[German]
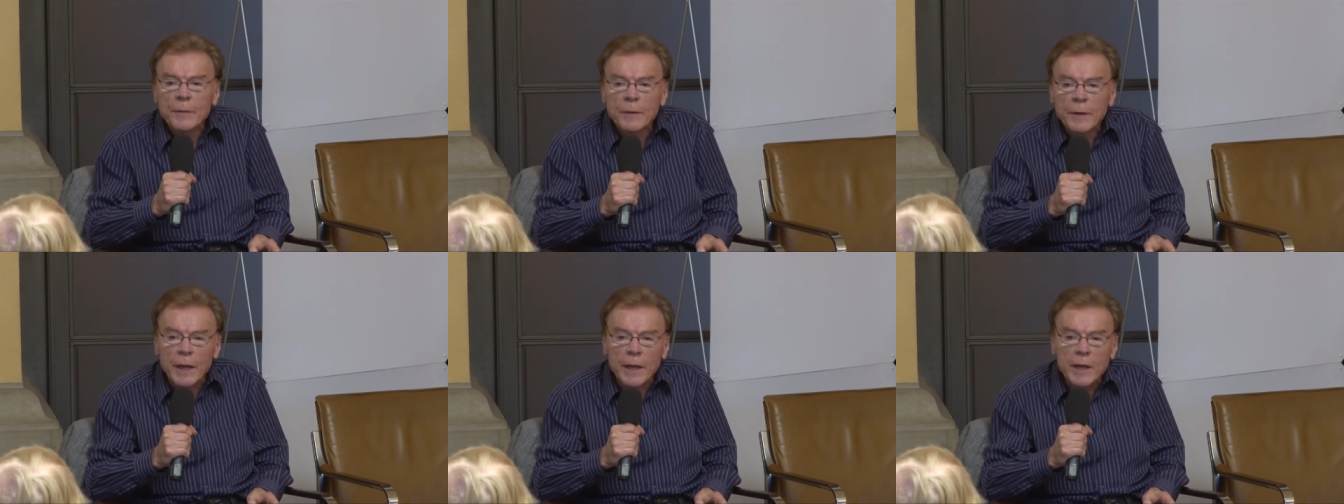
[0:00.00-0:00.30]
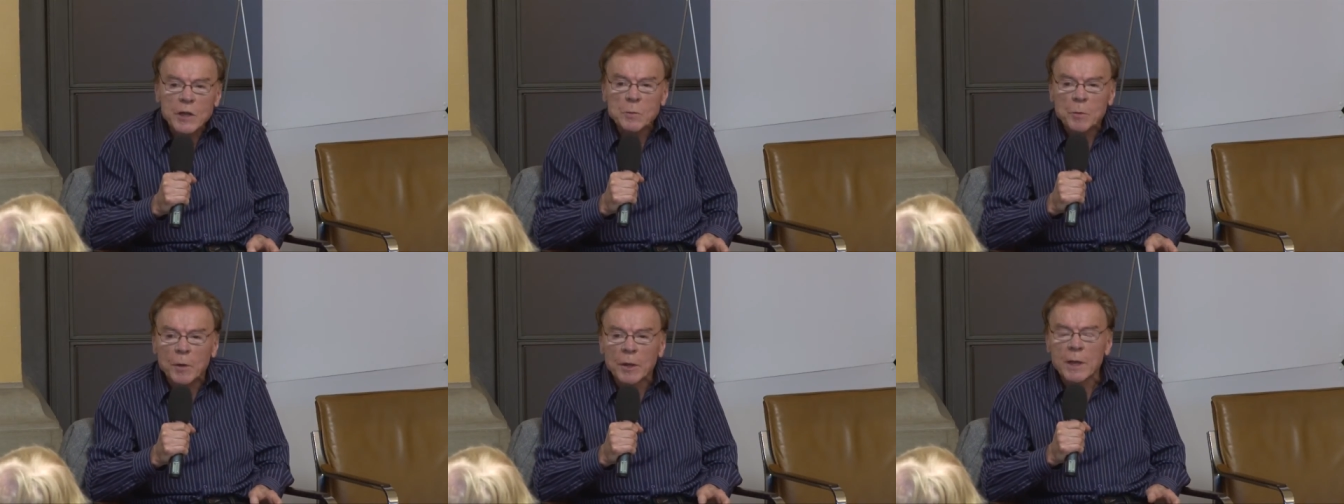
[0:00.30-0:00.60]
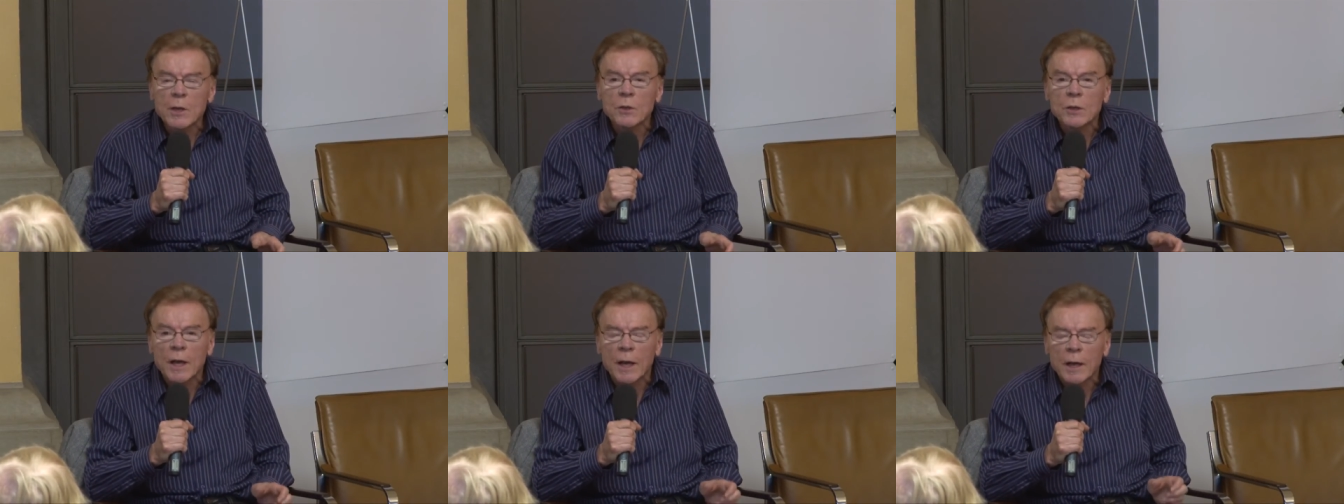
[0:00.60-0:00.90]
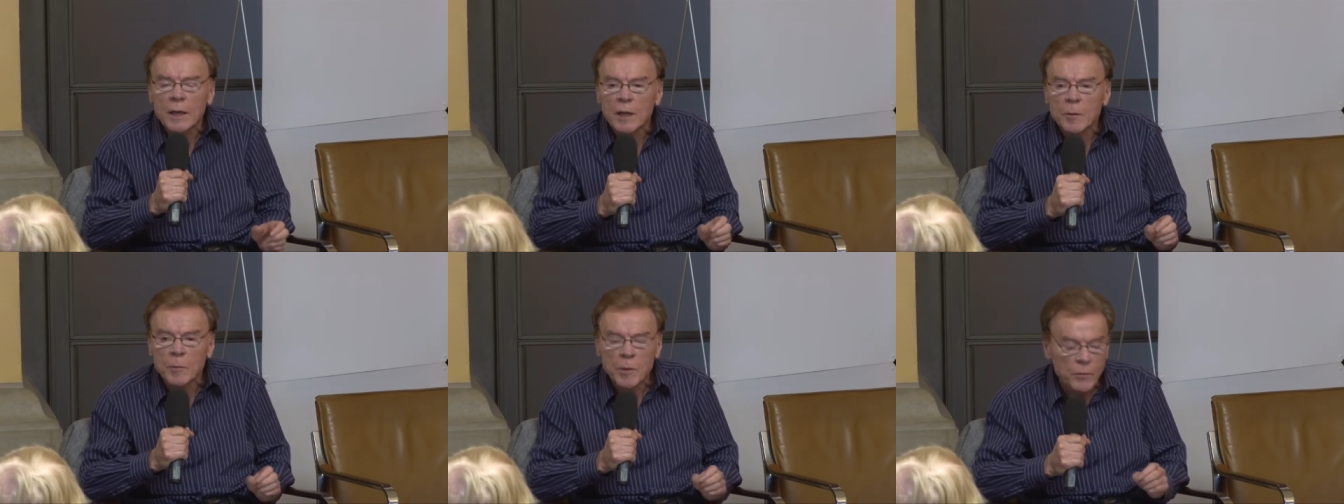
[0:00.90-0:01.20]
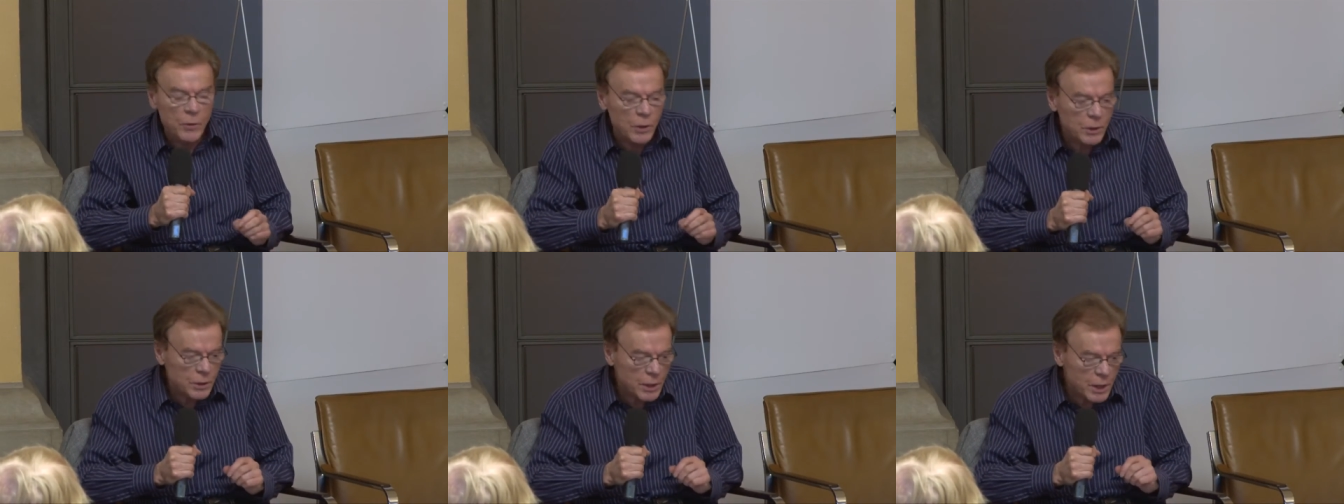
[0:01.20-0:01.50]
der SPD und der Akademie
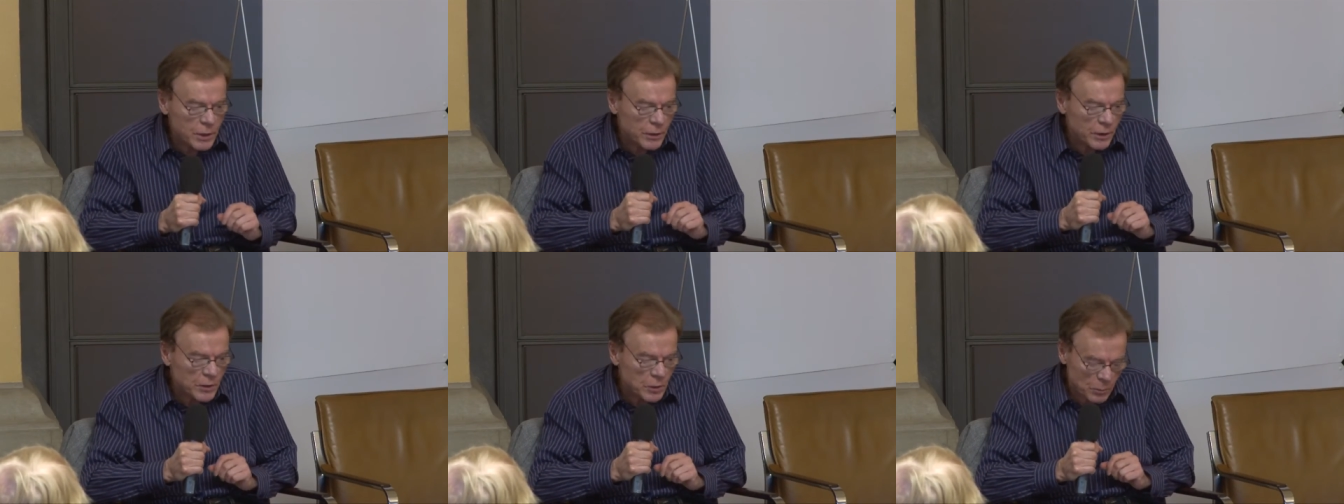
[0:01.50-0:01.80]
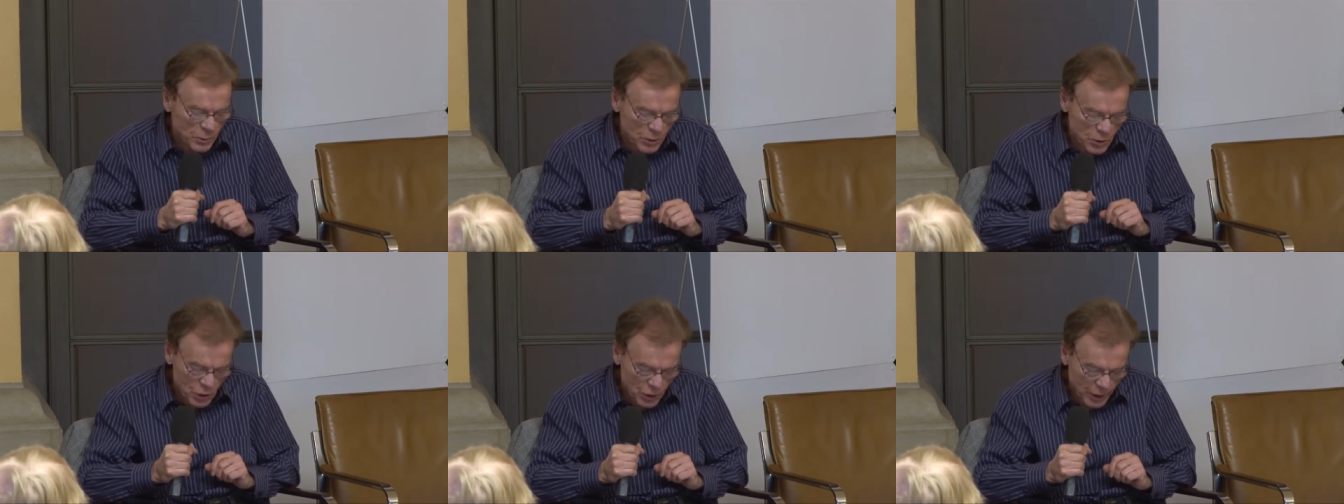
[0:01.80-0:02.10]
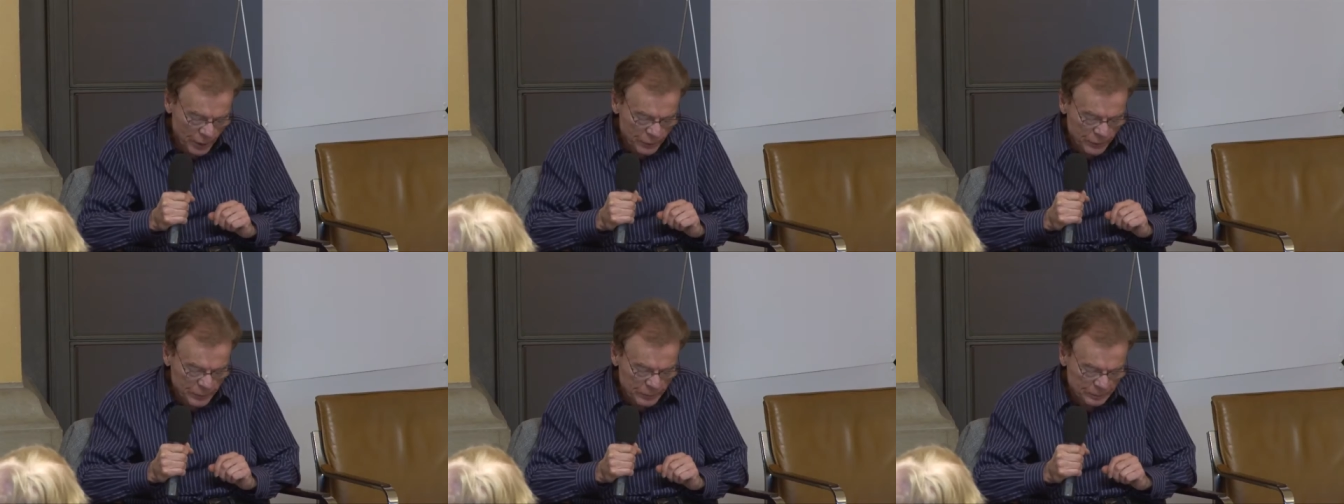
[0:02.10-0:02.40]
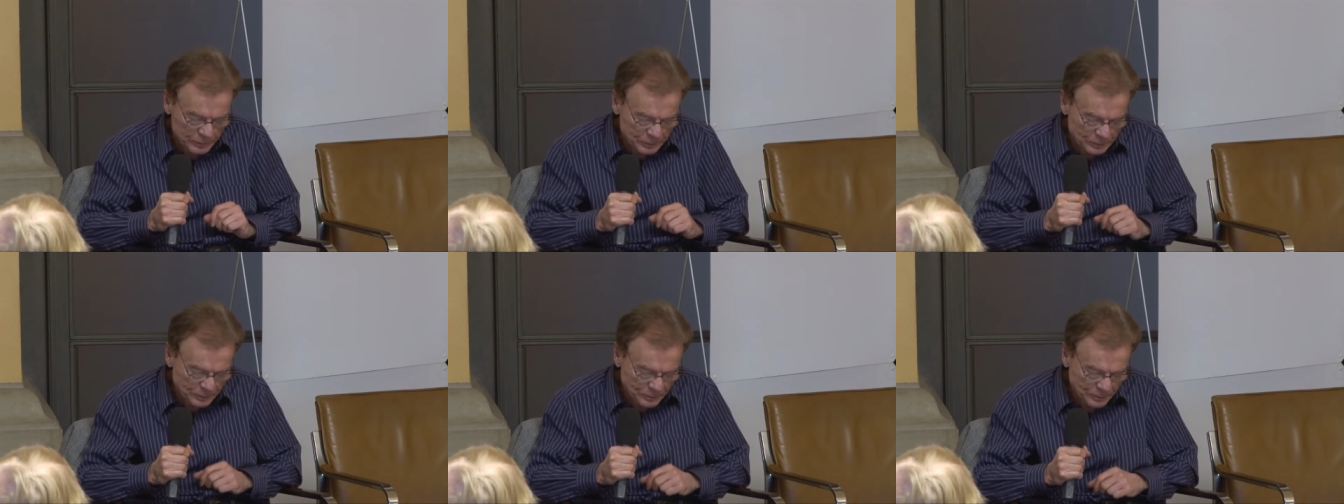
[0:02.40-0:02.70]
für Gesellschaftswissenschaften